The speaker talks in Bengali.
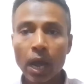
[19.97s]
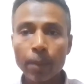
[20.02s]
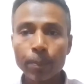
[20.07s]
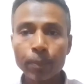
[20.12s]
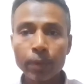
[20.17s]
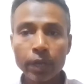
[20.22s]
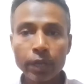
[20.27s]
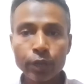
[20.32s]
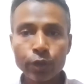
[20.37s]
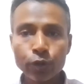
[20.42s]

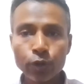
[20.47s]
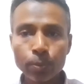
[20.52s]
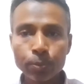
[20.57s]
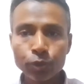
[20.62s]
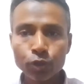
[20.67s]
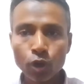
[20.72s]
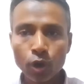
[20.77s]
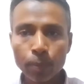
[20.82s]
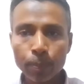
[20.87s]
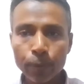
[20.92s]
আপনি ইউটিউব
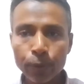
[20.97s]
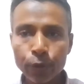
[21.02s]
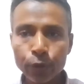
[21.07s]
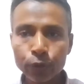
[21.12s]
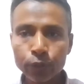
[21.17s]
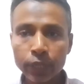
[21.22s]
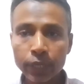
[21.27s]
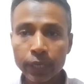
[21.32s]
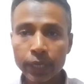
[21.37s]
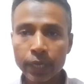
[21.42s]
শর্ট
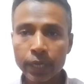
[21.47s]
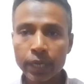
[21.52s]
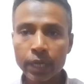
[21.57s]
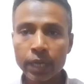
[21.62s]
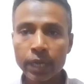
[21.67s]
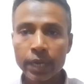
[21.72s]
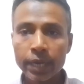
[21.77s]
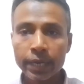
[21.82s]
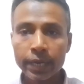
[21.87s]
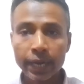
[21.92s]
ভিডিও থেকে
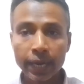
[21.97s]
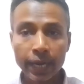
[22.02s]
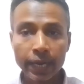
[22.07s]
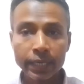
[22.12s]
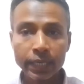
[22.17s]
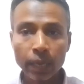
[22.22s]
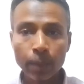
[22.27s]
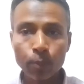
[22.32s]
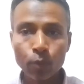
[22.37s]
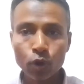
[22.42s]
টাকা
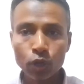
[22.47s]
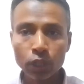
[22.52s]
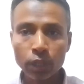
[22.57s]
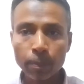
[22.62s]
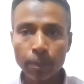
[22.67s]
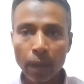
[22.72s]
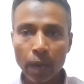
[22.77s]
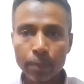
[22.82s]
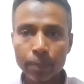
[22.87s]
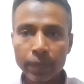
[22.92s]
ইনকাম
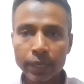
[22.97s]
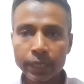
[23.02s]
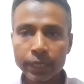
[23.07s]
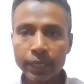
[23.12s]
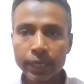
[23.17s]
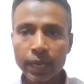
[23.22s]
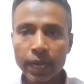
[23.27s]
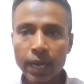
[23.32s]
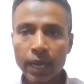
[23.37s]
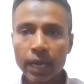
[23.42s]
করতে পারবেন
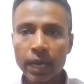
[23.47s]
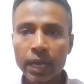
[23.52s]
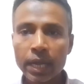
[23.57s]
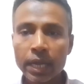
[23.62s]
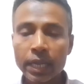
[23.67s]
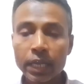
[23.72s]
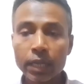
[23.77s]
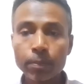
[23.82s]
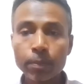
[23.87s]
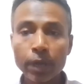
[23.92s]
কি না
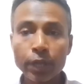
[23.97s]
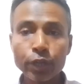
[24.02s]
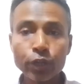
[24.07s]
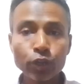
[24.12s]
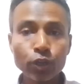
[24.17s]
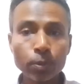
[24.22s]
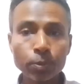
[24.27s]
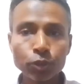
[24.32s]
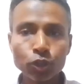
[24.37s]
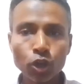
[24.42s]
কিংবা
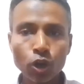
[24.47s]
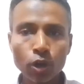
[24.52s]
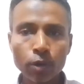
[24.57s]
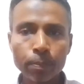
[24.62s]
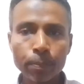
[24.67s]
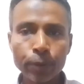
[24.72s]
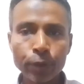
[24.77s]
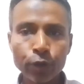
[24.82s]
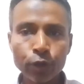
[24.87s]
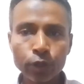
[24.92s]
ইউটিউব শর্ট
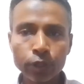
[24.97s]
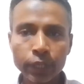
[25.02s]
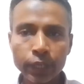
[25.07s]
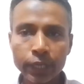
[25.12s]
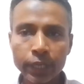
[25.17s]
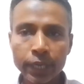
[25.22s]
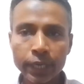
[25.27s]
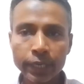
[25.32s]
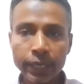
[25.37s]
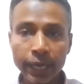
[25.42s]
ভিডিও
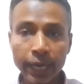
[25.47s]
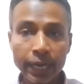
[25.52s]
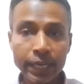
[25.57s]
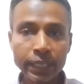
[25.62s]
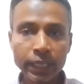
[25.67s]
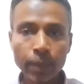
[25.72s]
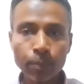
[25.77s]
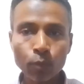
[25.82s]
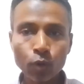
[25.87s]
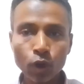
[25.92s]
থেকে টাকা
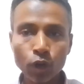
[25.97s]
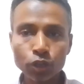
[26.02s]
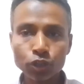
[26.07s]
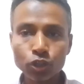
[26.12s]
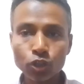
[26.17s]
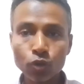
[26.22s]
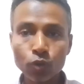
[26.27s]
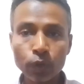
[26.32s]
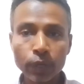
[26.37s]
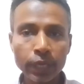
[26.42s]
ইনকাম করার
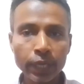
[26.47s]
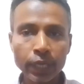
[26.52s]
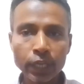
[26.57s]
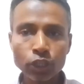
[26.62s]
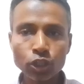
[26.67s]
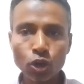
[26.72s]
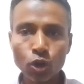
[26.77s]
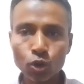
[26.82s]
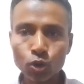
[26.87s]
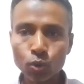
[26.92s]
জন্য কি
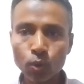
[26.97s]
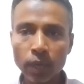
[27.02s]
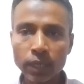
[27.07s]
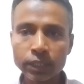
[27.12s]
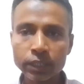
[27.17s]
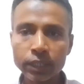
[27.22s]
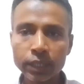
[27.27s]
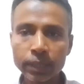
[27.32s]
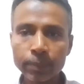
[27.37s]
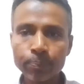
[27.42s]
কি শর্ত
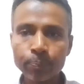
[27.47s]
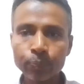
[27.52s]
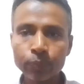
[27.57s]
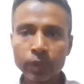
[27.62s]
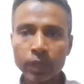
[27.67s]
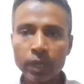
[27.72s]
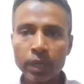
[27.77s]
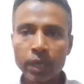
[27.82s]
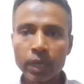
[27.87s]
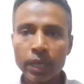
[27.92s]
আছে
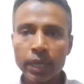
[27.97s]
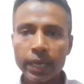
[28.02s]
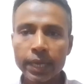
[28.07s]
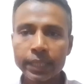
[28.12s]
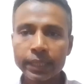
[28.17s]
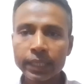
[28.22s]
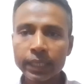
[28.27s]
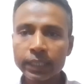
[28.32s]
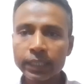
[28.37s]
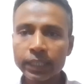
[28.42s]

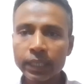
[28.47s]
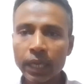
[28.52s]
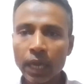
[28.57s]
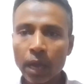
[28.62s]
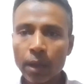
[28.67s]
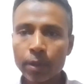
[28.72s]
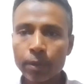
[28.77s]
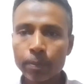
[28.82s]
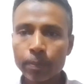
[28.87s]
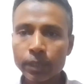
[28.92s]
ইত্যাদি
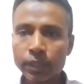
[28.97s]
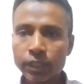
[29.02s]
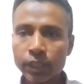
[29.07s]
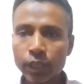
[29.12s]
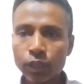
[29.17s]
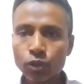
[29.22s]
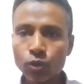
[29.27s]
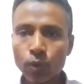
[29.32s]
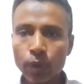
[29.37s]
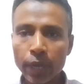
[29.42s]
আমি
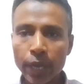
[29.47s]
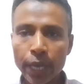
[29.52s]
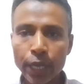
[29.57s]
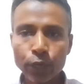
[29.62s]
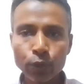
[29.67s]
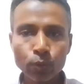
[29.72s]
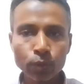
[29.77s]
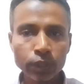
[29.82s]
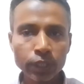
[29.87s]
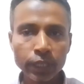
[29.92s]
বিস্তারিত এ
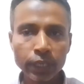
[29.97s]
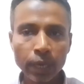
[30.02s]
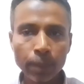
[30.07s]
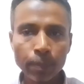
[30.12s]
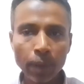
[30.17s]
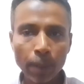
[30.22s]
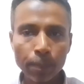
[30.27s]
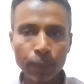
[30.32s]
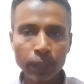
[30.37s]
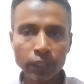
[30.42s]
টু জেড
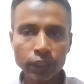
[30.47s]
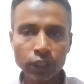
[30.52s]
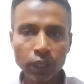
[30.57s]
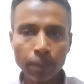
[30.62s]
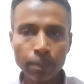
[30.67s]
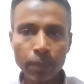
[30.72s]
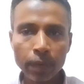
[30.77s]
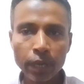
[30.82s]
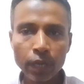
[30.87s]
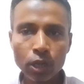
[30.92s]
আমি আপনাদের
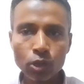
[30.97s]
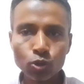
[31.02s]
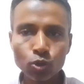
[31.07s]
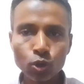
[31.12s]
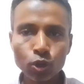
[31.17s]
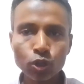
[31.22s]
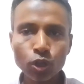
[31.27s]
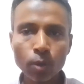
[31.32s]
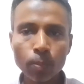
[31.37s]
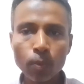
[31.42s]
সামনে
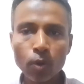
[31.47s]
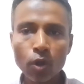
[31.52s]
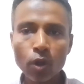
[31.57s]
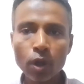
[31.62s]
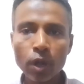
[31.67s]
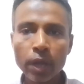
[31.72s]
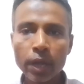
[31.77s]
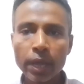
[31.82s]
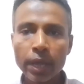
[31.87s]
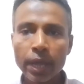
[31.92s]
তুলে ধরব
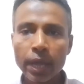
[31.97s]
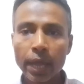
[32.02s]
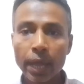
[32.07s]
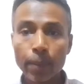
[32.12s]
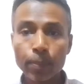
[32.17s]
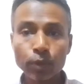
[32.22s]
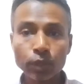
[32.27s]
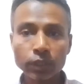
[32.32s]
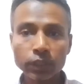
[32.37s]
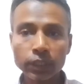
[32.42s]

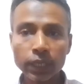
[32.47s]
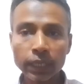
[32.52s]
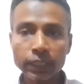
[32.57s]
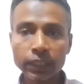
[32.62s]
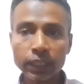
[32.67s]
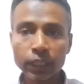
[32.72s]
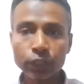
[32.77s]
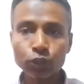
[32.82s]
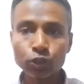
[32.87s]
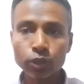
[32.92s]
এবং যা
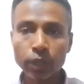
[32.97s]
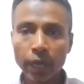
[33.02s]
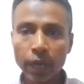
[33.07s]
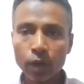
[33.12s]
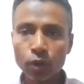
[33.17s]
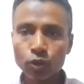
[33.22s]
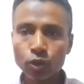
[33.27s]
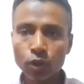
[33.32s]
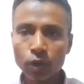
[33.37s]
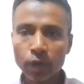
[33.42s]
যা কিছু
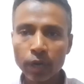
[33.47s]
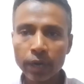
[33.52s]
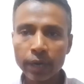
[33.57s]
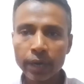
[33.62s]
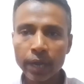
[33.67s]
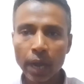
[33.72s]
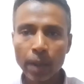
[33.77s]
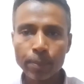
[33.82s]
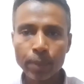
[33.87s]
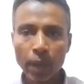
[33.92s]
দেখানো দরকার
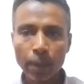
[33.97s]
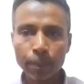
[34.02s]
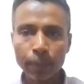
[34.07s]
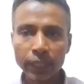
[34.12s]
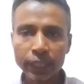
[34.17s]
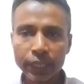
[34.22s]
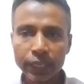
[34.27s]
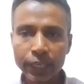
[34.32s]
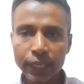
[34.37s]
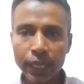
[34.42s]
আমি
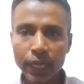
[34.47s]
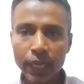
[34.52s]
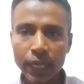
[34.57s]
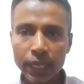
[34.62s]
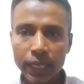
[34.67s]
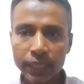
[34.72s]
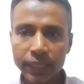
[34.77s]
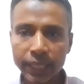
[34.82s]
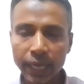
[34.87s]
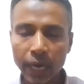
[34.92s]
আপনাদেরকে
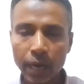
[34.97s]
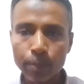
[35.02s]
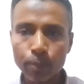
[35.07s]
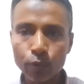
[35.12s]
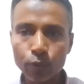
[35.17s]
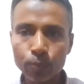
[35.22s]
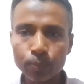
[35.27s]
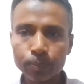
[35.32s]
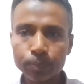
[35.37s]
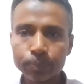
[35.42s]

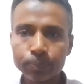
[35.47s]
দেখাবো